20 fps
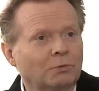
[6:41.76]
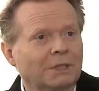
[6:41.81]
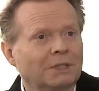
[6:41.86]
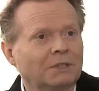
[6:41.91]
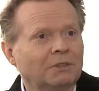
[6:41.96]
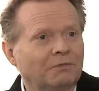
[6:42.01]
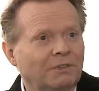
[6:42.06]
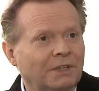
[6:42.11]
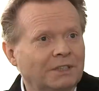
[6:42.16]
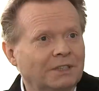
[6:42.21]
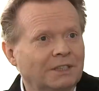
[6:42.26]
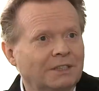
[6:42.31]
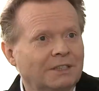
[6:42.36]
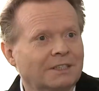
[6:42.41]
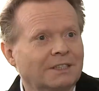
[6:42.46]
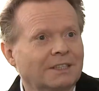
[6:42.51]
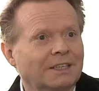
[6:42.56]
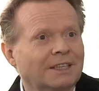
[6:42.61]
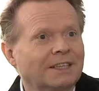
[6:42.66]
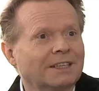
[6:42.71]
jakiś facet
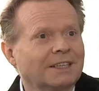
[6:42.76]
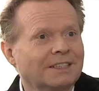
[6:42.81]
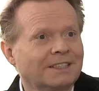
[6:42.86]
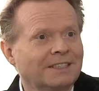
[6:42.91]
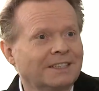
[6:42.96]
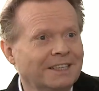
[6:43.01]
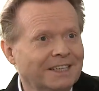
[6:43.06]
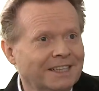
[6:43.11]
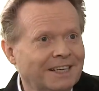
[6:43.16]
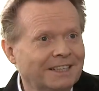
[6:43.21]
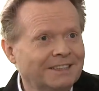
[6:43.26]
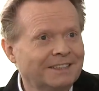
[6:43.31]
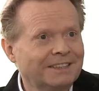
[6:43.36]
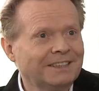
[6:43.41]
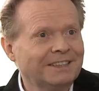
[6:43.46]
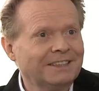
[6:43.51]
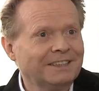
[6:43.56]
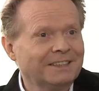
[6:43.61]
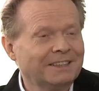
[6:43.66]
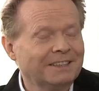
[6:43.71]
z,
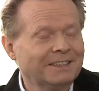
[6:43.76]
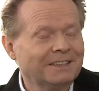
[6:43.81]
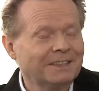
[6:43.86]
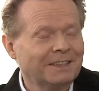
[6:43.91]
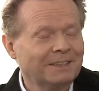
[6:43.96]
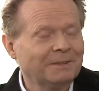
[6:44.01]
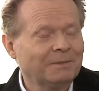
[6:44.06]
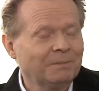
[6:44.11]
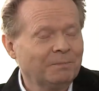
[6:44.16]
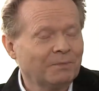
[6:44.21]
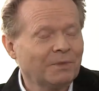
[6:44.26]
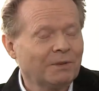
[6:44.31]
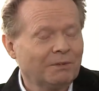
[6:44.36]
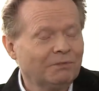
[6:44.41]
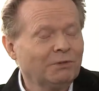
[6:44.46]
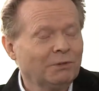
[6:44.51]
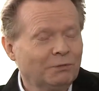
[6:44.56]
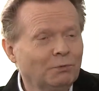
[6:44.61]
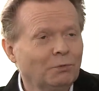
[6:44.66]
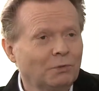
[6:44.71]
nielegalnej
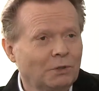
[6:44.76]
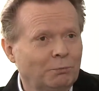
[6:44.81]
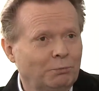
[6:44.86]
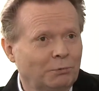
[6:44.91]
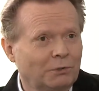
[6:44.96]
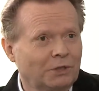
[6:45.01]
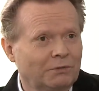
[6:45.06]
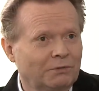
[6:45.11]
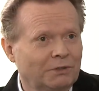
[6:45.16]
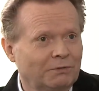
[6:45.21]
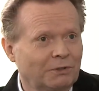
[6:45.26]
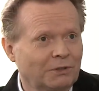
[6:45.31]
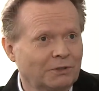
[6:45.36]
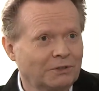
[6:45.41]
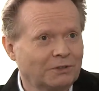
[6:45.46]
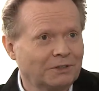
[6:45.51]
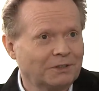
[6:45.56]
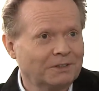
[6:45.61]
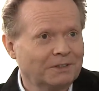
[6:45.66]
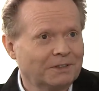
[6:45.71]
wytwórni płytowej w
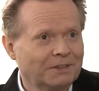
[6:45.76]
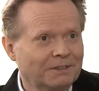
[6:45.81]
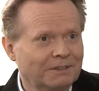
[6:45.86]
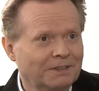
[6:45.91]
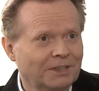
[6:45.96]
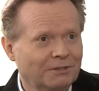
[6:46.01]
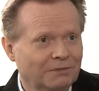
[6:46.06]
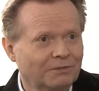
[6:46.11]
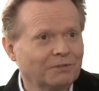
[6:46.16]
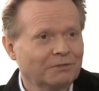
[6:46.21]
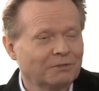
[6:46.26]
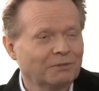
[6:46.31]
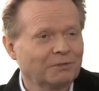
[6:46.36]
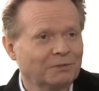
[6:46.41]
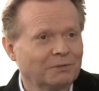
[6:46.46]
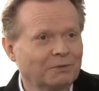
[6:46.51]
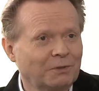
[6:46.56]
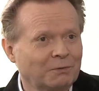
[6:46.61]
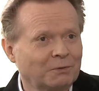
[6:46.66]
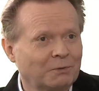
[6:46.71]
Rosji, znaczy
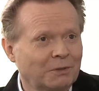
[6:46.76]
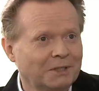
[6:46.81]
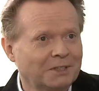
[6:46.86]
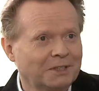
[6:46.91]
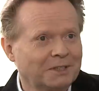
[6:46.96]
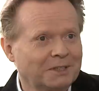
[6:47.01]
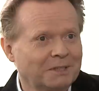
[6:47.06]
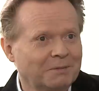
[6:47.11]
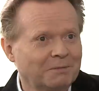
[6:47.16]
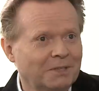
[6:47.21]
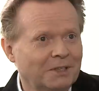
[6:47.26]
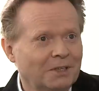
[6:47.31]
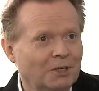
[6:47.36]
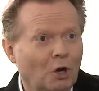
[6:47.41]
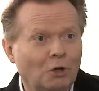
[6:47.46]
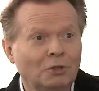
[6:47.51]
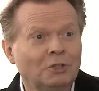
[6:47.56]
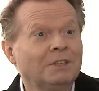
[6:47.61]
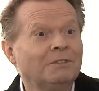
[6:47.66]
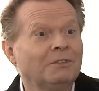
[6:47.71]
w Związku Radzieckim.
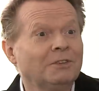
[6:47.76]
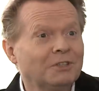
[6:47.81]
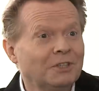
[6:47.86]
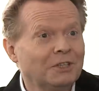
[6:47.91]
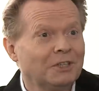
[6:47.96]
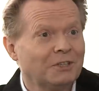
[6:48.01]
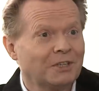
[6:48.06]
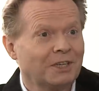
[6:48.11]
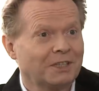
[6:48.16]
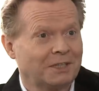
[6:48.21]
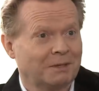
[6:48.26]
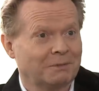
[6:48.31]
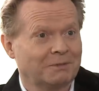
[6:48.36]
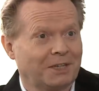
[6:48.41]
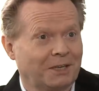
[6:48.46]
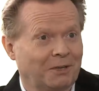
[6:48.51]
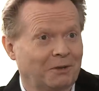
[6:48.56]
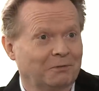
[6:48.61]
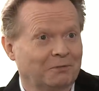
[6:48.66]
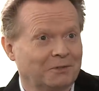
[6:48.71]
Oni nie wiedzieli, że jestem z
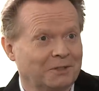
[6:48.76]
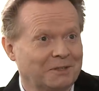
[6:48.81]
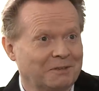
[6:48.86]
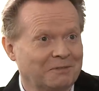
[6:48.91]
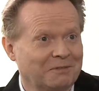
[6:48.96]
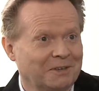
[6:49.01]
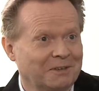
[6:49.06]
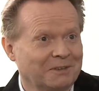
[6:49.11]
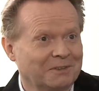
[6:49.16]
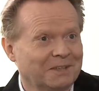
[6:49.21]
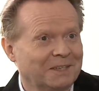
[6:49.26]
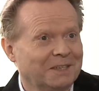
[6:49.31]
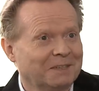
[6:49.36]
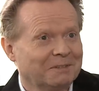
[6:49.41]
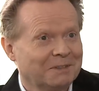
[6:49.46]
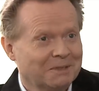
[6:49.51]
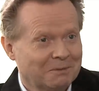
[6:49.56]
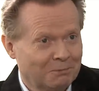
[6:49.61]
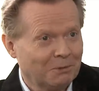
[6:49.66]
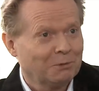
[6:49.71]
takiego festiwalu.
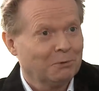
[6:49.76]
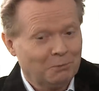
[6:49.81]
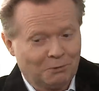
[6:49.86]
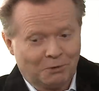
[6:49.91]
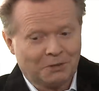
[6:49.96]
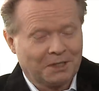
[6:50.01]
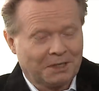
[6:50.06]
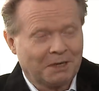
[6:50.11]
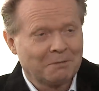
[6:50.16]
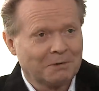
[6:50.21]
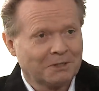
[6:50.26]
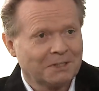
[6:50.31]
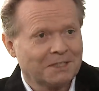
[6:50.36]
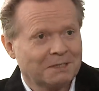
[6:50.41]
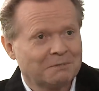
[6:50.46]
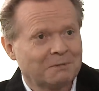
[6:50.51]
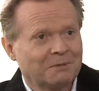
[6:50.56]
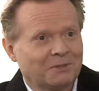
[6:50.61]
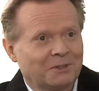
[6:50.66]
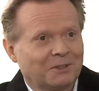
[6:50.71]
Więc było dużo takich bardzo
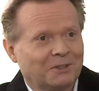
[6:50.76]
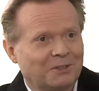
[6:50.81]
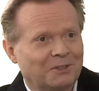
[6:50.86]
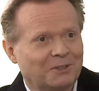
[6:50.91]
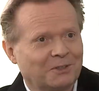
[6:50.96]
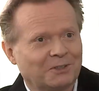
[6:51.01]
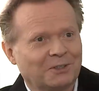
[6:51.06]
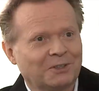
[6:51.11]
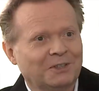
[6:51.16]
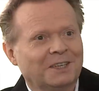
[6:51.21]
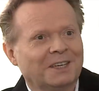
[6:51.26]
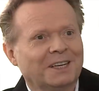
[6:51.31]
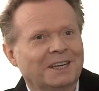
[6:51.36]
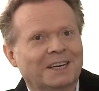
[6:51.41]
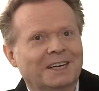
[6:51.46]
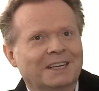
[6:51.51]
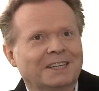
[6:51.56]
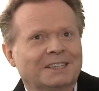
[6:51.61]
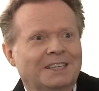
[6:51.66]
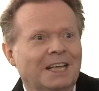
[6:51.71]
zabawnych historii.
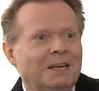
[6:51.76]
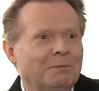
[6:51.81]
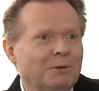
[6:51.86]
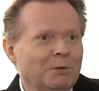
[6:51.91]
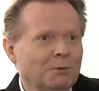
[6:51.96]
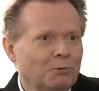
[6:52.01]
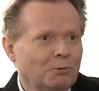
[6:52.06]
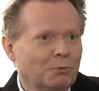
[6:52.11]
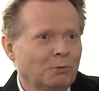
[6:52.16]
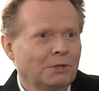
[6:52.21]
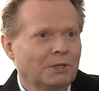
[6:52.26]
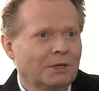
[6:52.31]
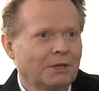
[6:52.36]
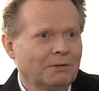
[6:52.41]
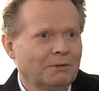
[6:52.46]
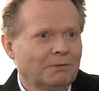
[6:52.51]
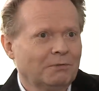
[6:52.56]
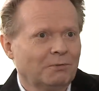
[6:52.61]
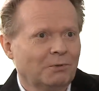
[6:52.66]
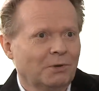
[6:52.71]
Ten mnie
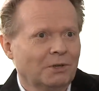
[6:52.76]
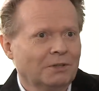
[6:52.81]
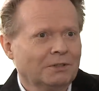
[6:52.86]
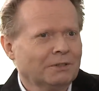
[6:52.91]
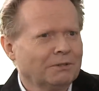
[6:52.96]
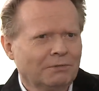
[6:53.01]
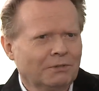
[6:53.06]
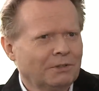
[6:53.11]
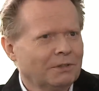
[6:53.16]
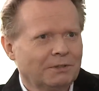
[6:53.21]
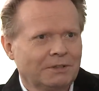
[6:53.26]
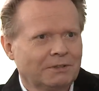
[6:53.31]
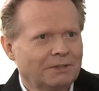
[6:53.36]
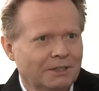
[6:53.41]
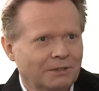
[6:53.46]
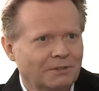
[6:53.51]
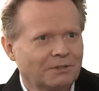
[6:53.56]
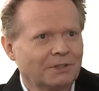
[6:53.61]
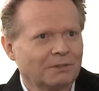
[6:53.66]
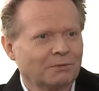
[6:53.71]
usłyszał, Włoch, w ogóle
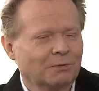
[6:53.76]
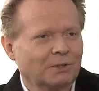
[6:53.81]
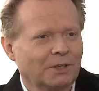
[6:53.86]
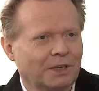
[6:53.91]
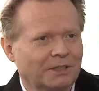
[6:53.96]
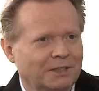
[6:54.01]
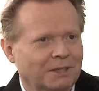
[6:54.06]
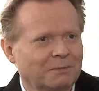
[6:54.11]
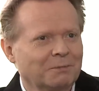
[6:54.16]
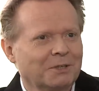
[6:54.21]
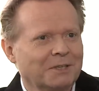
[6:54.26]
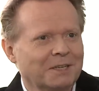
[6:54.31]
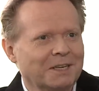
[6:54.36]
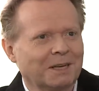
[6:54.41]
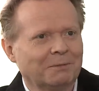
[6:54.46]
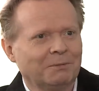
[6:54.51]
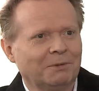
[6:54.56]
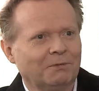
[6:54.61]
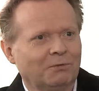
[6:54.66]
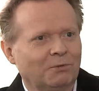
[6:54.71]
też znowuż tak z tymi
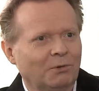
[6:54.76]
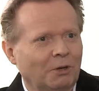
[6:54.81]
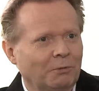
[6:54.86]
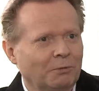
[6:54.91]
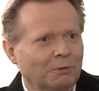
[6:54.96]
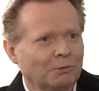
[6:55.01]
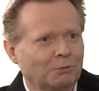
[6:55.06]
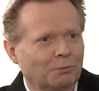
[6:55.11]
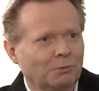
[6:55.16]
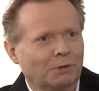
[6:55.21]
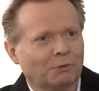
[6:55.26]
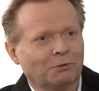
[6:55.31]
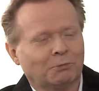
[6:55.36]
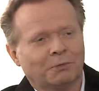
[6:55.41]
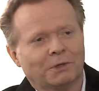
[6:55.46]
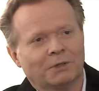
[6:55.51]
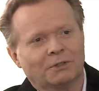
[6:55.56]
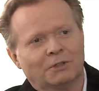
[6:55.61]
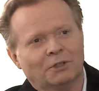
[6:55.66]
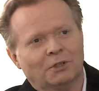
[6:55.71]
snami. Włoch mnie usłyszał
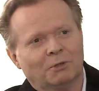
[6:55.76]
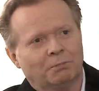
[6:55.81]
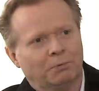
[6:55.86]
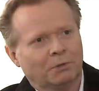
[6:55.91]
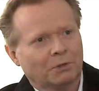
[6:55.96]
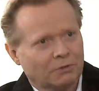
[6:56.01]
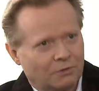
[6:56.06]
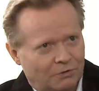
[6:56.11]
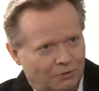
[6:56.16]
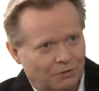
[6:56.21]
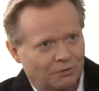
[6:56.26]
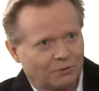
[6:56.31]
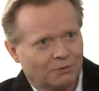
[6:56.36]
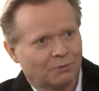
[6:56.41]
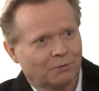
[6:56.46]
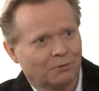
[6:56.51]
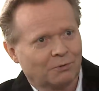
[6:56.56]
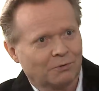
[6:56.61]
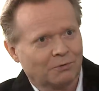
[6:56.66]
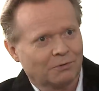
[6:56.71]
śpiewającego po
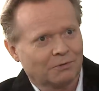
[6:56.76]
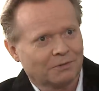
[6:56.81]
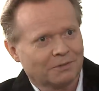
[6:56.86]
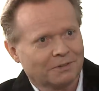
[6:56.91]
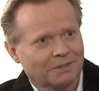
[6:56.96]
rosyjsku.